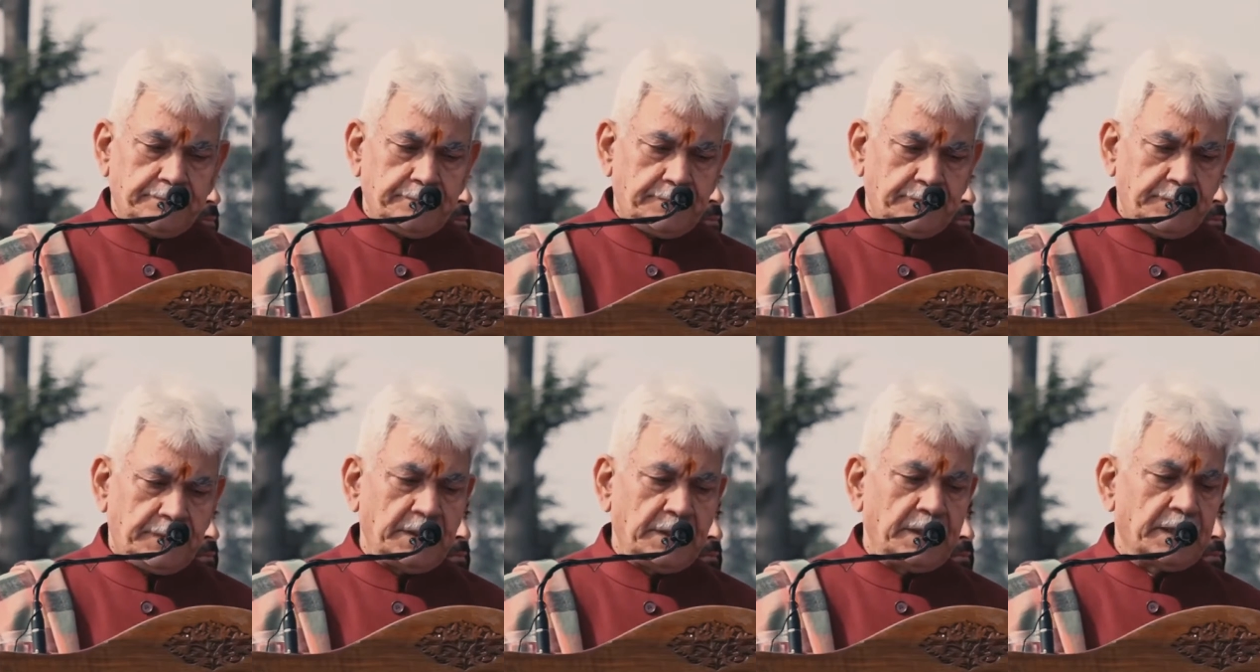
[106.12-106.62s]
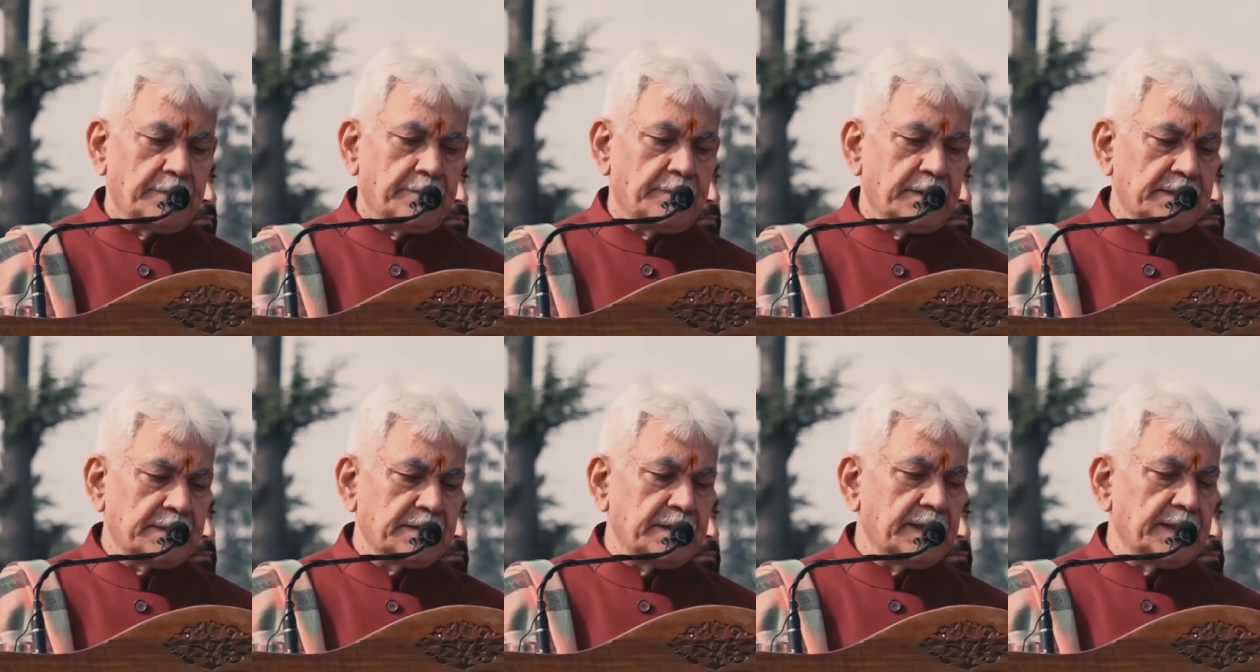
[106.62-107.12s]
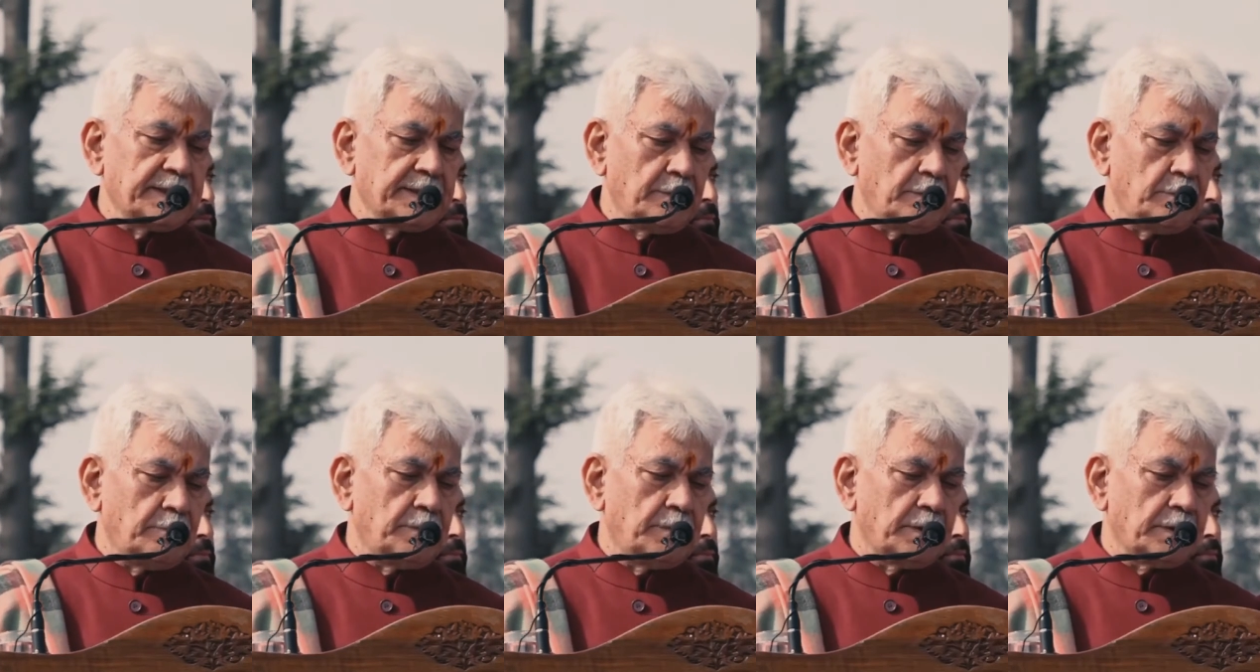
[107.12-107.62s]
कि हर वर्ष सात
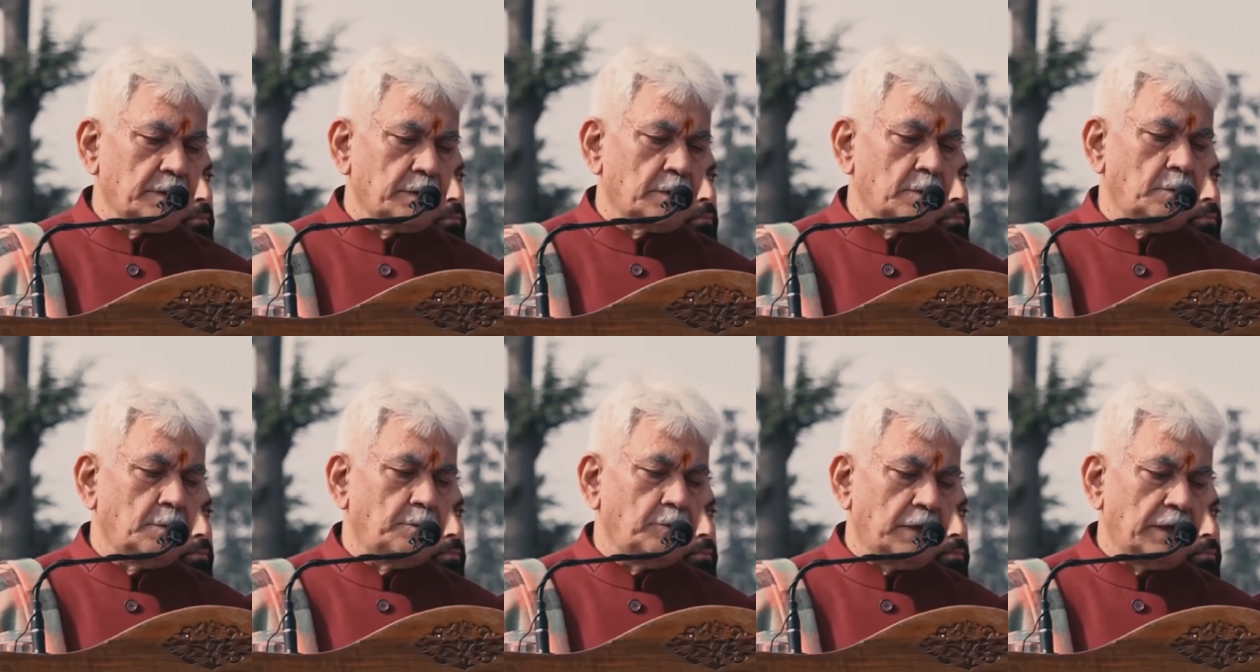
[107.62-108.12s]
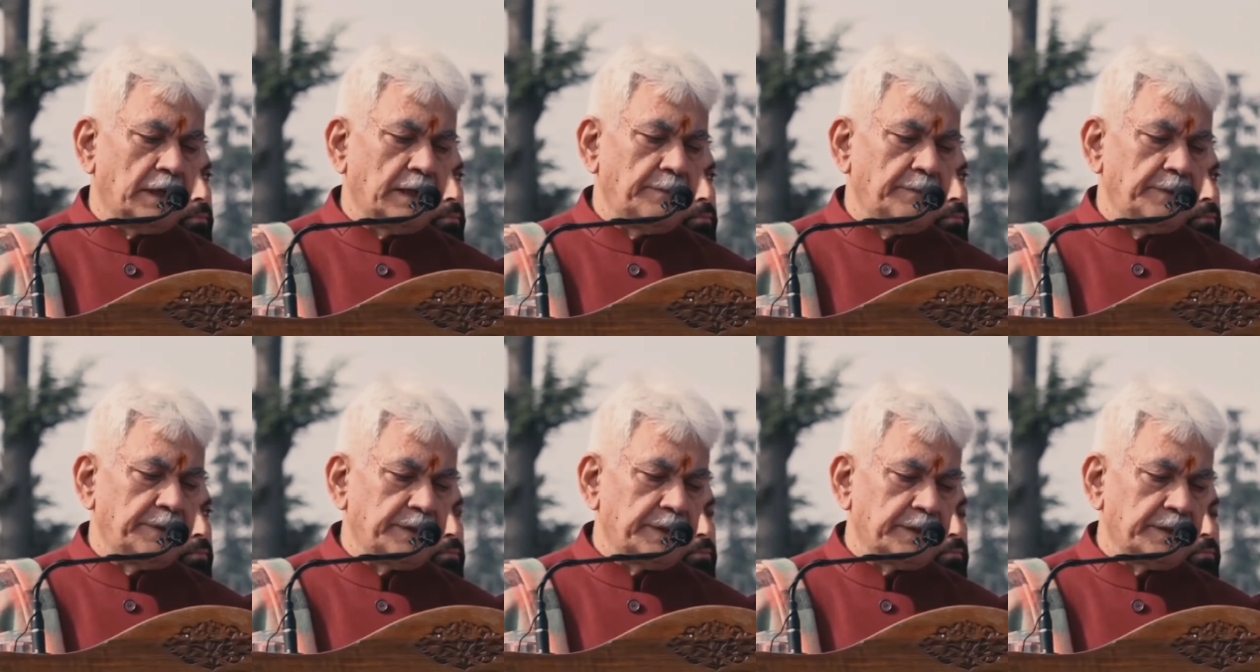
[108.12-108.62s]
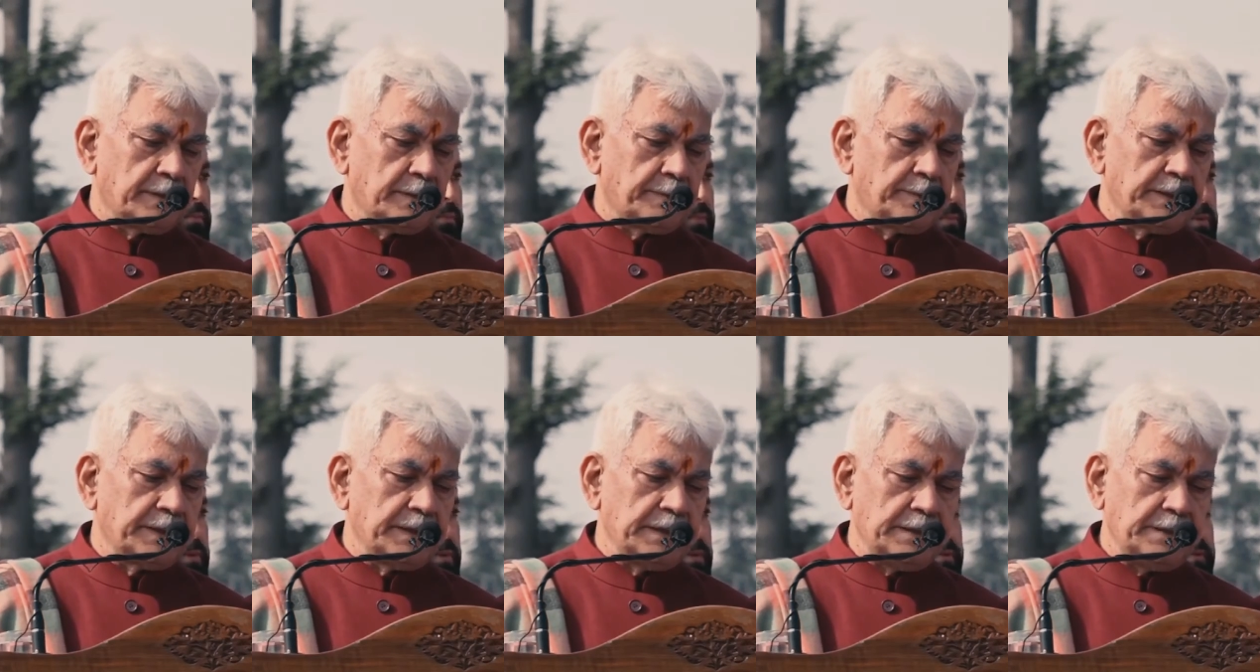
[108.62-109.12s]
नवंबर को कुपवाड़ा में
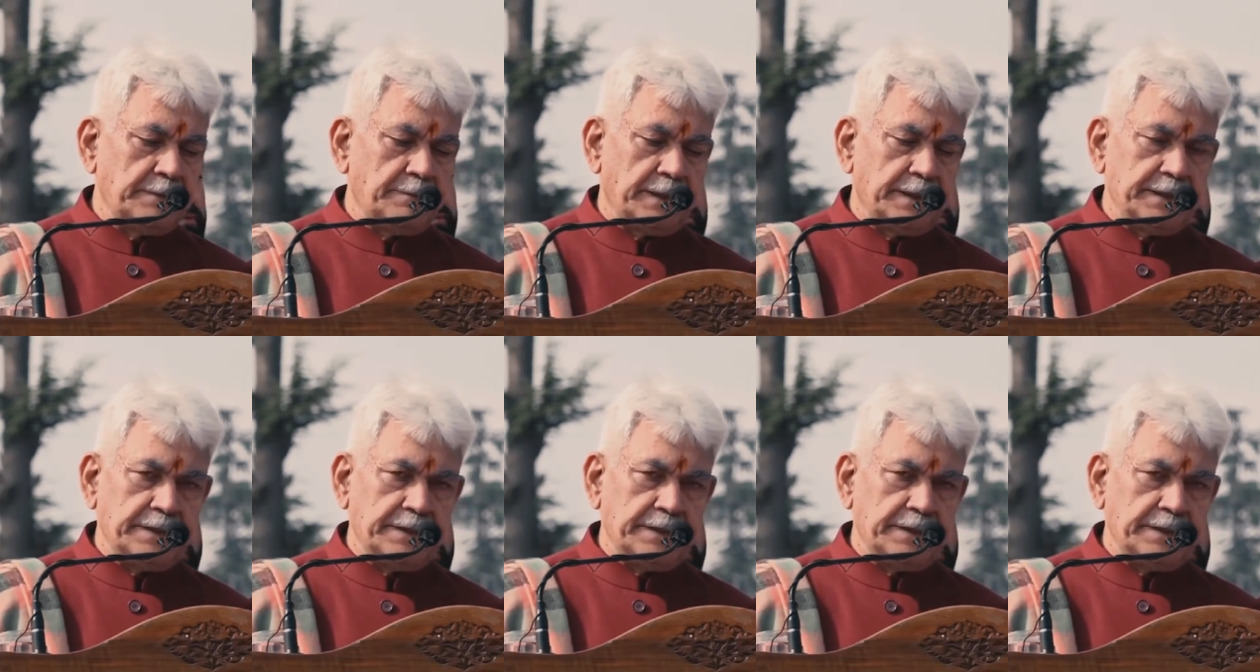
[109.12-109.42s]
छत्रपति शिवाजी